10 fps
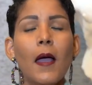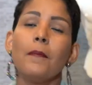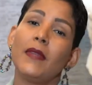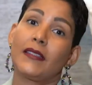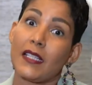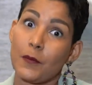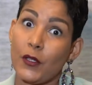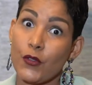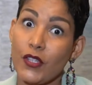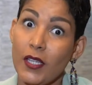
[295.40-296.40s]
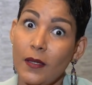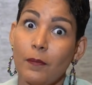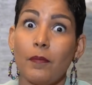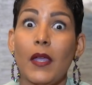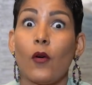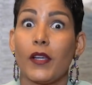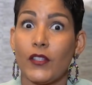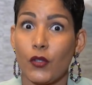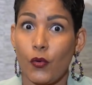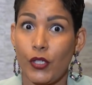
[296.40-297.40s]
mientras menos sé, mejor
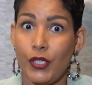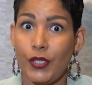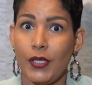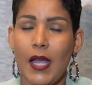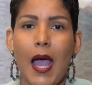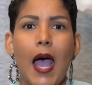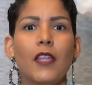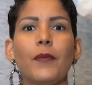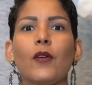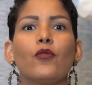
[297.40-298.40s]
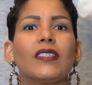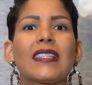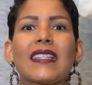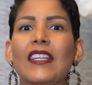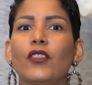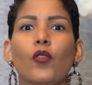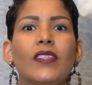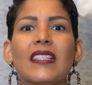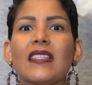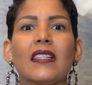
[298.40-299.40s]
estoy. Hay preguntas que no
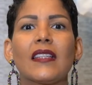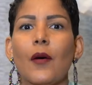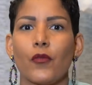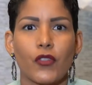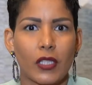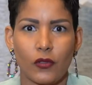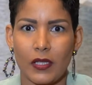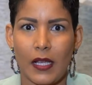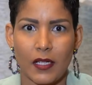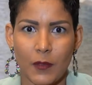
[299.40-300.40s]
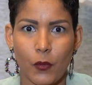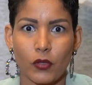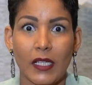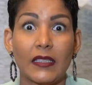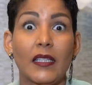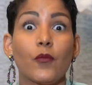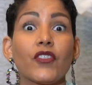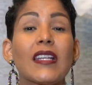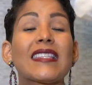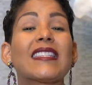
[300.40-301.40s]
necesitamos que nos las respondan y
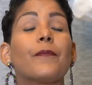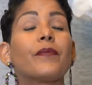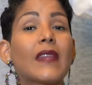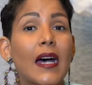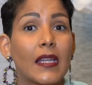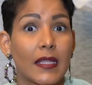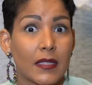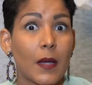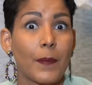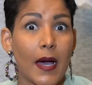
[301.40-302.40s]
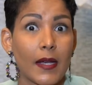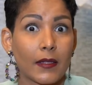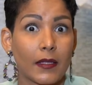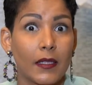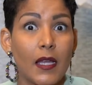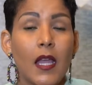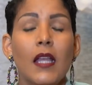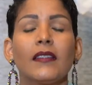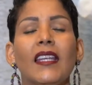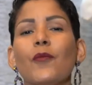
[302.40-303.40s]
tenemos que aceptar esta parte.
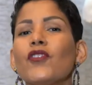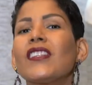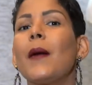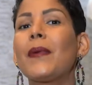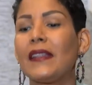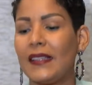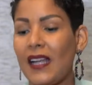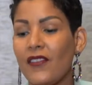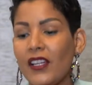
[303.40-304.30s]
Tenemos que aprender a